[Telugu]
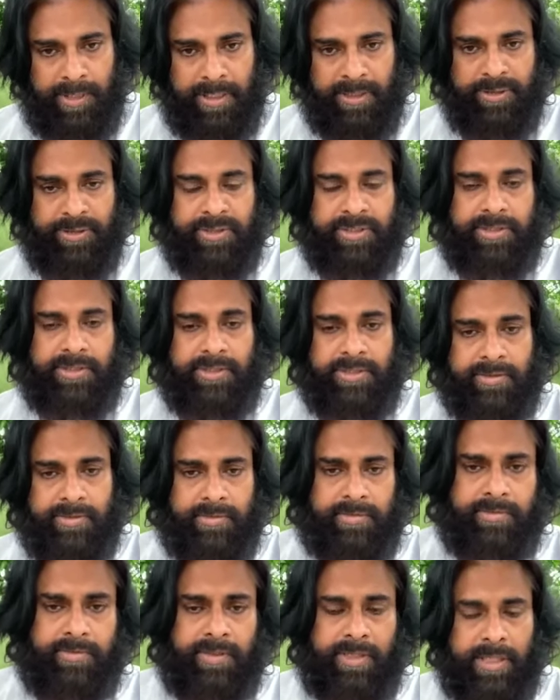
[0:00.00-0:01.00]
ఆర్థిక
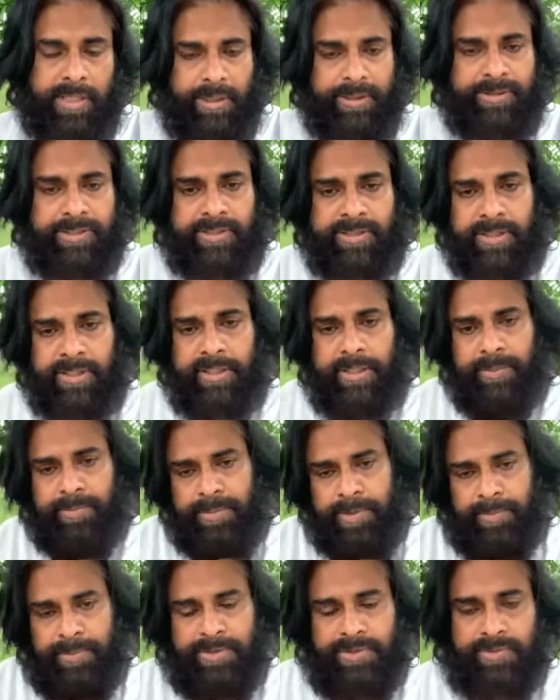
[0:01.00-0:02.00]
ఆర్థికంగా
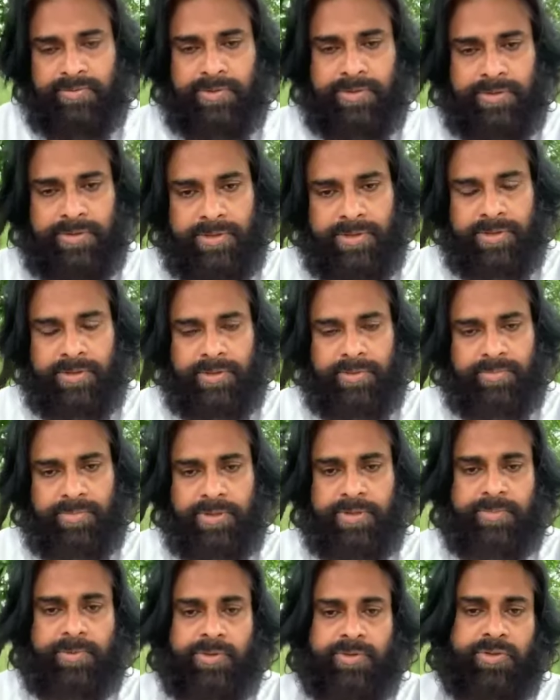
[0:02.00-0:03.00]
ప్రపంచం అంతా
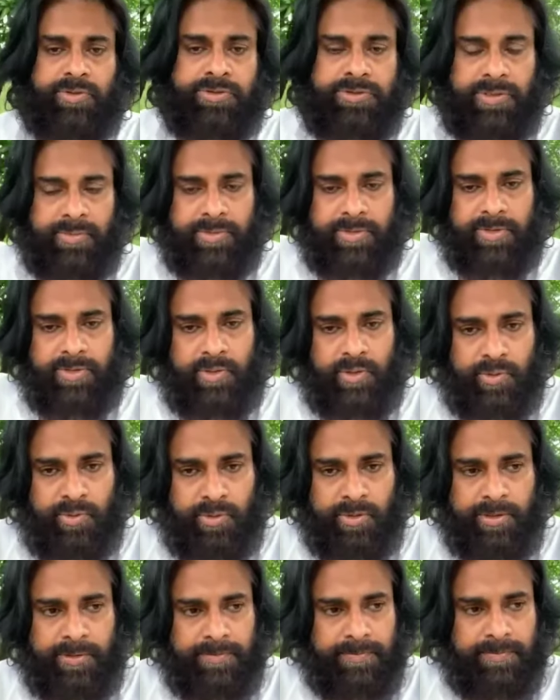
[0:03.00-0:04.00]
ఇబ్బంది పడుతున్న సమయంలో
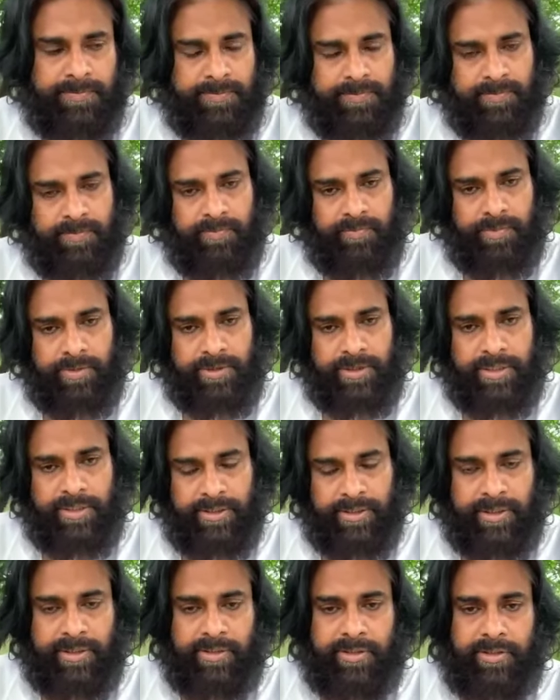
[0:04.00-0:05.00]
కూడా
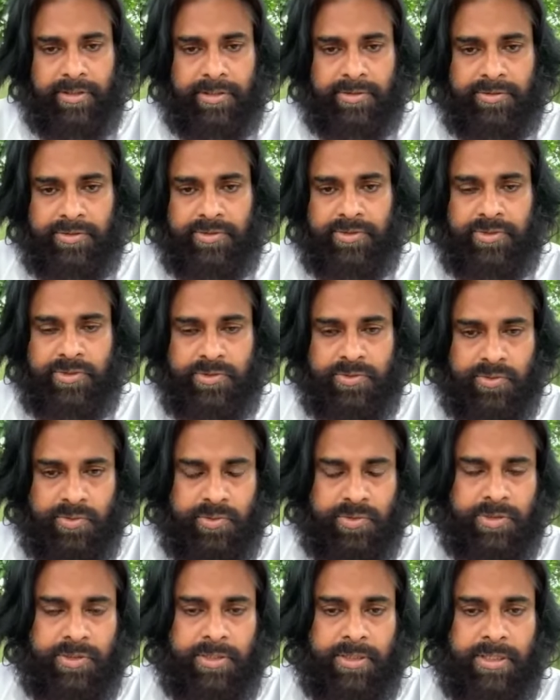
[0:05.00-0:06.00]
వీటన్నిటిని అర్థం
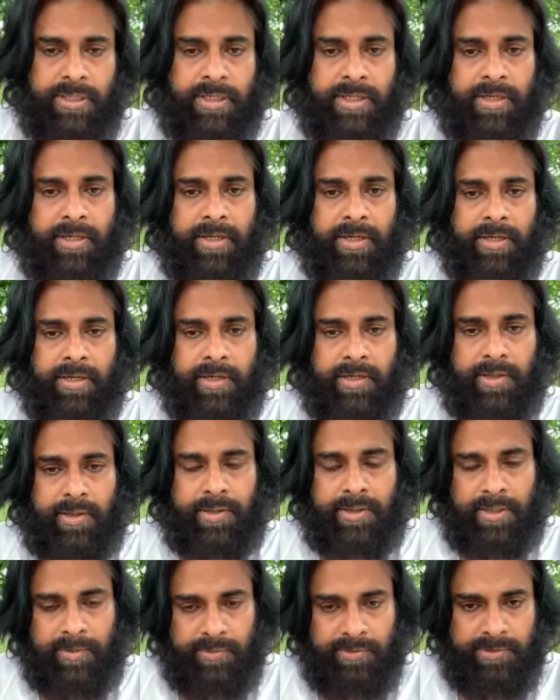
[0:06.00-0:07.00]
చేసుకొని
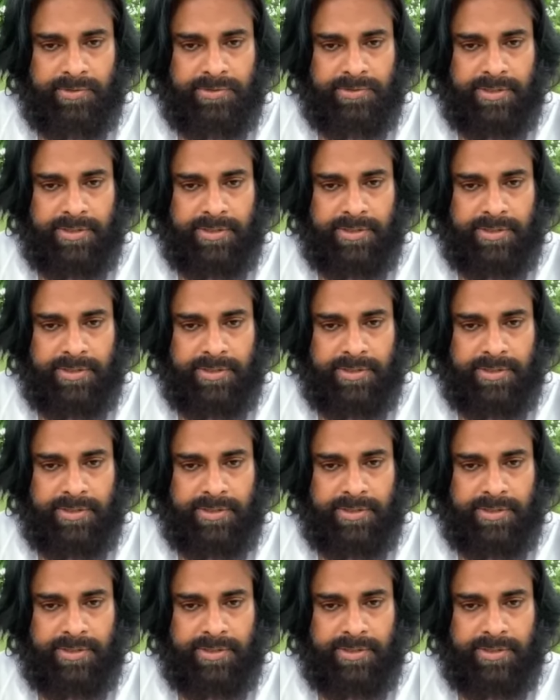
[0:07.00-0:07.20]
నా వంతు